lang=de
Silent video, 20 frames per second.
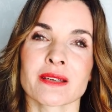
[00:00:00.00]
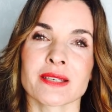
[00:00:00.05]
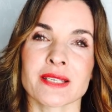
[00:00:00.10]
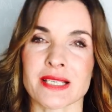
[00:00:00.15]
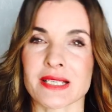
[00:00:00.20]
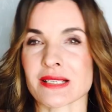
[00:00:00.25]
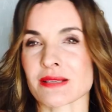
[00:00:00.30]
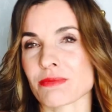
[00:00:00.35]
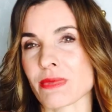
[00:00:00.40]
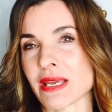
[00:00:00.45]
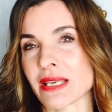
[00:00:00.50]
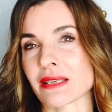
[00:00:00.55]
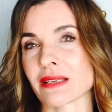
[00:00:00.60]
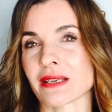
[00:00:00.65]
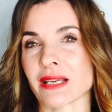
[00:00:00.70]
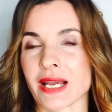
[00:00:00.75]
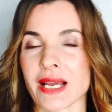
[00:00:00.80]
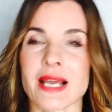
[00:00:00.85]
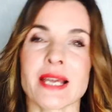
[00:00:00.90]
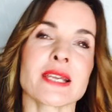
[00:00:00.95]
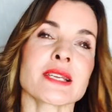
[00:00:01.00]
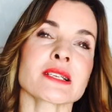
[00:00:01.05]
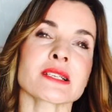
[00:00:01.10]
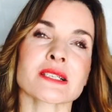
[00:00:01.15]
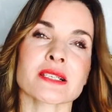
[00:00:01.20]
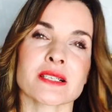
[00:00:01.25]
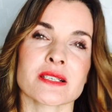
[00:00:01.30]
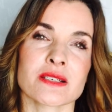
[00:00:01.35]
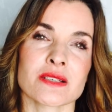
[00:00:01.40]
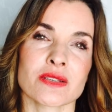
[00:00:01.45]
dass mein
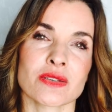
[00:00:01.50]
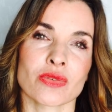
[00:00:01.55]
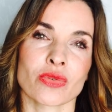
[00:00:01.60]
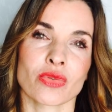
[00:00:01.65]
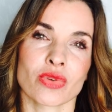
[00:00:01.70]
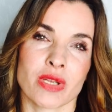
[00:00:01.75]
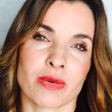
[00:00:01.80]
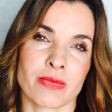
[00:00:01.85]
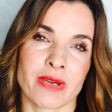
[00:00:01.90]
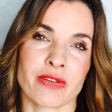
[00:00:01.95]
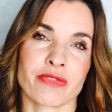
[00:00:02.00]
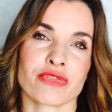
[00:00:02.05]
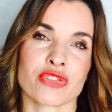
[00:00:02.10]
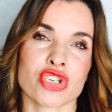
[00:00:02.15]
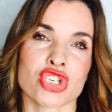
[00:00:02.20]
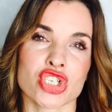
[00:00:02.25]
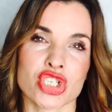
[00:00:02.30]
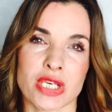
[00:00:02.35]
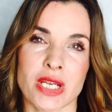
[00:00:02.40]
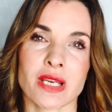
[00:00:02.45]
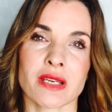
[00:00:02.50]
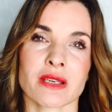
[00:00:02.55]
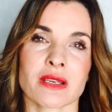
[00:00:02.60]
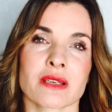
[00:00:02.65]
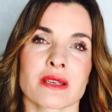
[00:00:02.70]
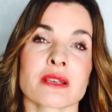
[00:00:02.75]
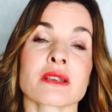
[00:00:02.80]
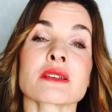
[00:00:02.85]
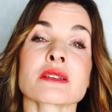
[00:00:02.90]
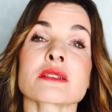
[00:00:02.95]
Geist oder mein
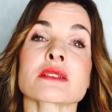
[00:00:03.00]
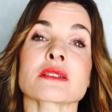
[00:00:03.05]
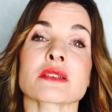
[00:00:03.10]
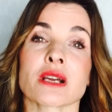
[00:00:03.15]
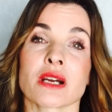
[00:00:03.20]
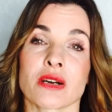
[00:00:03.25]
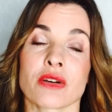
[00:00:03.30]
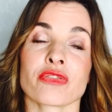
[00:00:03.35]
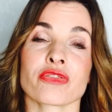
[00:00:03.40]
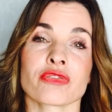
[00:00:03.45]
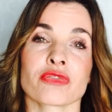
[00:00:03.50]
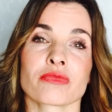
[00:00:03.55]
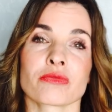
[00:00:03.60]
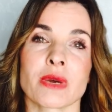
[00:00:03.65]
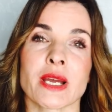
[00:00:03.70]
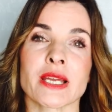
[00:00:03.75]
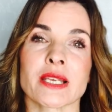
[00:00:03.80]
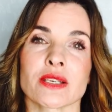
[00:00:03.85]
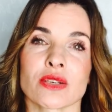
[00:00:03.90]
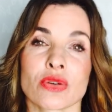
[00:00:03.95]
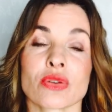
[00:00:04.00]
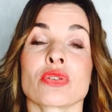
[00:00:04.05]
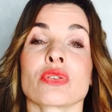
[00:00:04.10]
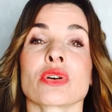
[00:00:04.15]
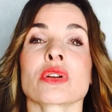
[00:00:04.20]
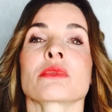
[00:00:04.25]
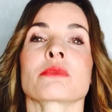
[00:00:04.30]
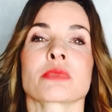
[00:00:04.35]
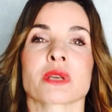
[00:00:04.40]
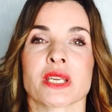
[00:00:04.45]
Verstand nicht auf mein
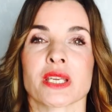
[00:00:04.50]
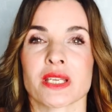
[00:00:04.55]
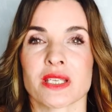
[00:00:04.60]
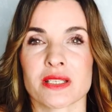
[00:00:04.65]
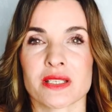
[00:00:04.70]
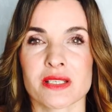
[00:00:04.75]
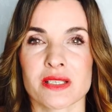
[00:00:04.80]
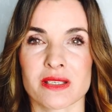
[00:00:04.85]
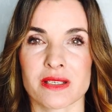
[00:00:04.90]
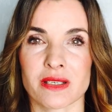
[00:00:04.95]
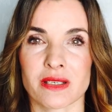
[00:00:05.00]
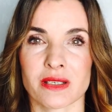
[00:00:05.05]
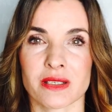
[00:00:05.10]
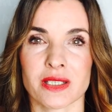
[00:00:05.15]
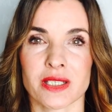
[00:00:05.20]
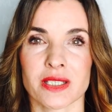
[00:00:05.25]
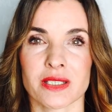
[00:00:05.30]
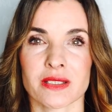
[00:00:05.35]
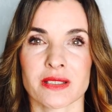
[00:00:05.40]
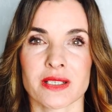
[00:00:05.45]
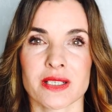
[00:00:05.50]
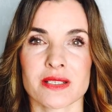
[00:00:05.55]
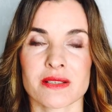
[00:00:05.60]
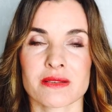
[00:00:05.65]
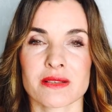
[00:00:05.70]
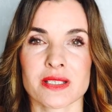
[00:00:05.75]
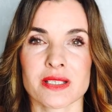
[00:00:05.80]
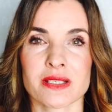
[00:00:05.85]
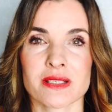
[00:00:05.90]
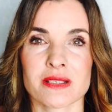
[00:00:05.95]
Gehirn begrenzt sein kann. Also
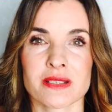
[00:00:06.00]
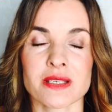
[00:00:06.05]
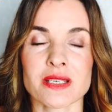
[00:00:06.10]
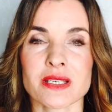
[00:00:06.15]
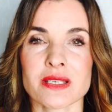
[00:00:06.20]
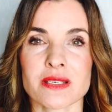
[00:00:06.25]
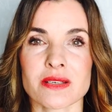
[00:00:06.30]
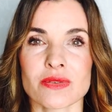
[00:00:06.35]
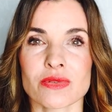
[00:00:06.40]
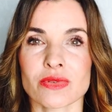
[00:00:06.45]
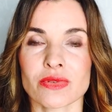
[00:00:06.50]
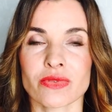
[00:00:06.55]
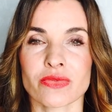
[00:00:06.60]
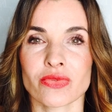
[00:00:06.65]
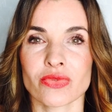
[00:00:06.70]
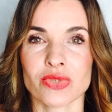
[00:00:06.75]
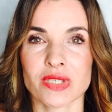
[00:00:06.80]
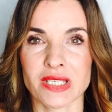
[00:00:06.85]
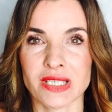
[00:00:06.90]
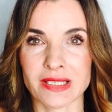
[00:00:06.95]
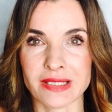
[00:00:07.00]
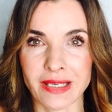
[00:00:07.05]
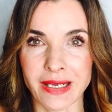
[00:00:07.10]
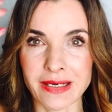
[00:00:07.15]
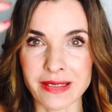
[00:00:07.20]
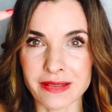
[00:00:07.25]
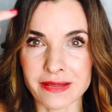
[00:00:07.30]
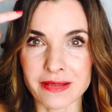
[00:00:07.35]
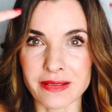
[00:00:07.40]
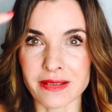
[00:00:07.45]
dass nicht irgendwo die
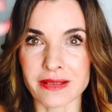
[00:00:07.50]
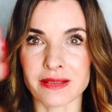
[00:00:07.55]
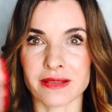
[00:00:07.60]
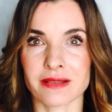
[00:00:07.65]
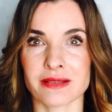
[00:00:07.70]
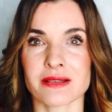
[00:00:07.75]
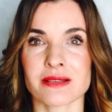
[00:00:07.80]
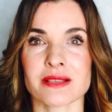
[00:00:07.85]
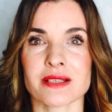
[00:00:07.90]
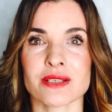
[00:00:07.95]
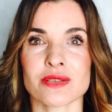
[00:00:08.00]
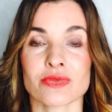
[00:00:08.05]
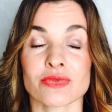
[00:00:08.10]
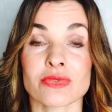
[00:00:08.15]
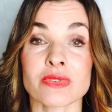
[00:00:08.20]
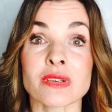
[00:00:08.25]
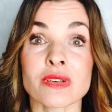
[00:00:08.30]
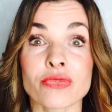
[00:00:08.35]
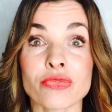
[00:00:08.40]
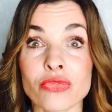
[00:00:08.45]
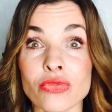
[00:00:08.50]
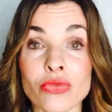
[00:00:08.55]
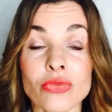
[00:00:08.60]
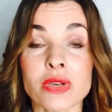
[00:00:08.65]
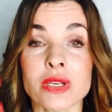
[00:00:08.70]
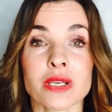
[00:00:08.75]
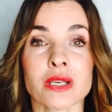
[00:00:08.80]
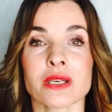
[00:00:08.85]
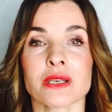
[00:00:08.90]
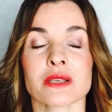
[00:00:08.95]
Gedanken da drin sind und die
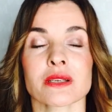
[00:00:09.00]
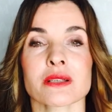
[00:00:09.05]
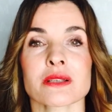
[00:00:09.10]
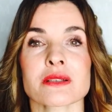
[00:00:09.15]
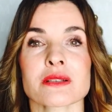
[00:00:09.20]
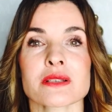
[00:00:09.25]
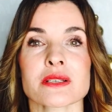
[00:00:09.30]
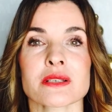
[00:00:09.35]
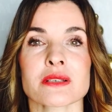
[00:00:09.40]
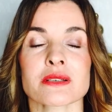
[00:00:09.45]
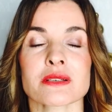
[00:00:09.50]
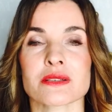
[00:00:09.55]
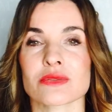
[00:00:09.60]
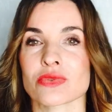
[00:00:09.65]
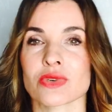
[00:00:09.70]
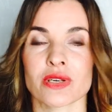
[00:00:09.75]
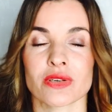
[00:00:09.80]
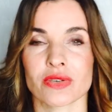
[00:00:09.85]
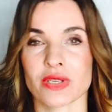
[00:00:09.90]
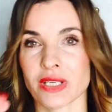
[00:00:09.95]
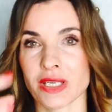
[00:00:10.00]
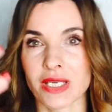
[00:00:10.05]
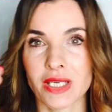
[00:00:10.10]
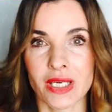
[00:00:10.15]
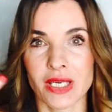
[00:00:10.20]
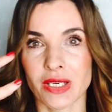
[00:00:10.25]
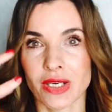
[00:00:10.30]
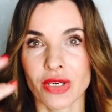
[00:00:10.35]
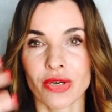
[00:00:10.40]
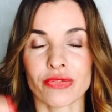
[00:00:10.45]
Gefühle da drin sind oder, oder
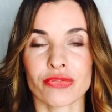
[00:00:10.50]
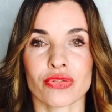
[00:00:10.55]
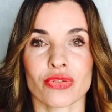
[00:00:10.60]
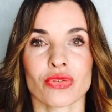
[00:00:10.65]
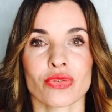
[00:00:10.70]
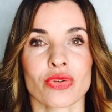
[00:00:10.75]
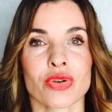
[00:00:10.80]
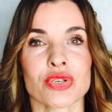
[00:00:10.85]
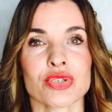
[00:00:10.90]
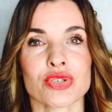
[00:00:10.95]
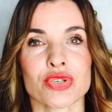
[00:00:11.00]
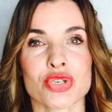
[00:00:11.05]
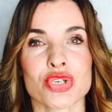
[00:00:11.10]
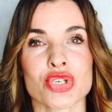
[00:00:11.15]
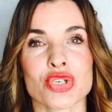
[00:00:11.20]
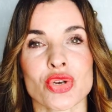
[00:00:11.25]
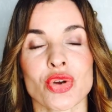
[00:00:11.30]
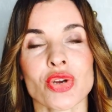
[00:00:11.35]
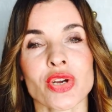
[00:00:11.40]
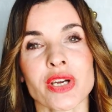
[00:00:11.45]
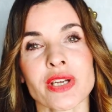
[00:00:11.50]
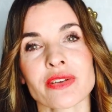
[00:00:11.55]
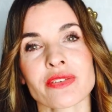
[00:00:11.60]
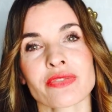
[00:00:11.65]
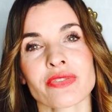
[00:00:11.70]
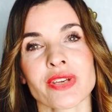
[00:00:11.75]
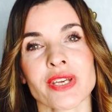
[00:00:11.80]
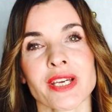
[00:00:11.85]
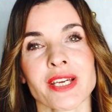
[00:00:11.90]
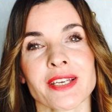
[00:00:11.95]
von dort gesteuert
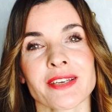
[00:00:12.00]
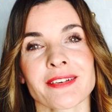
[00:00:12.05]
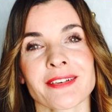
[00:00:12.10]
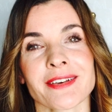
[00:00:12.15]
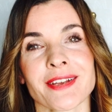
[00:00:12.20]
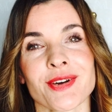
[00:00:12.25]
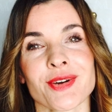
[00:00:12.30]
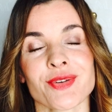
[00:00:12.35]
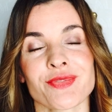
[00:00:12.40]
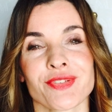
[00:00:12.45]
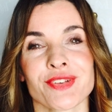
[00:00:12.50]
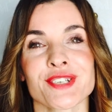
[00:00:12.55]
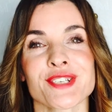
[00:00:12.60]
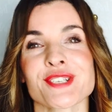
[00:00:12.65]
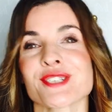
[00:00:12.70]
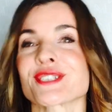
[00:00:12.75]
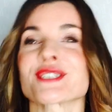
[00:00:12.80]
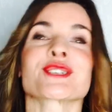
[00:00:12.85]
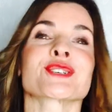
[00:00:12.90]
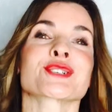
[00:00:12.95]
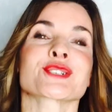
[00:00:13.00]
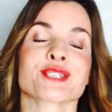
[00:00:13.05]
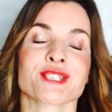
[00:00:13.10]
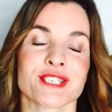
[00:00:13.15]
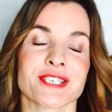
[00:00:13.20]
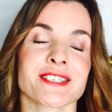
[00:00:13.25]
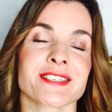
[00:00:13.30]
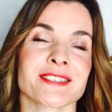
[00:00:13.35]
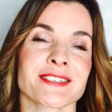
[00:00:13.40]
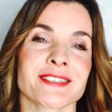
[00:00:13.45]
werden, auch wenn es die
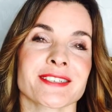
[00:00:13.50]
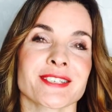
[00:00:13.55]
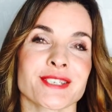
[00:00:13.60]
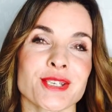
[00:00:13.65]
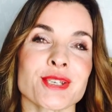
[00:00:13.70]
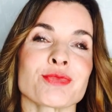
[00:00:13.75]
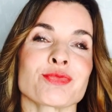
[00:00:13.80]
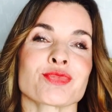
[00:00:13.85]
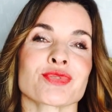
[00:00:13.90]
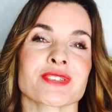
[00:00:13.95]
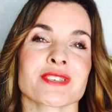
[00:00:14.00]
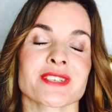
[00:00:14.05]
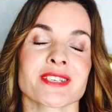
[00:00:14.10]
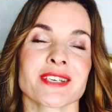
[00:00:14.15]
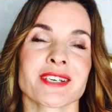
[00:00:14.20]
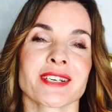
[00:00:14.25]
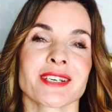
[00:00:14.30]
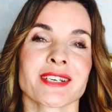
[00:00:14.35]
Geschichte gibt,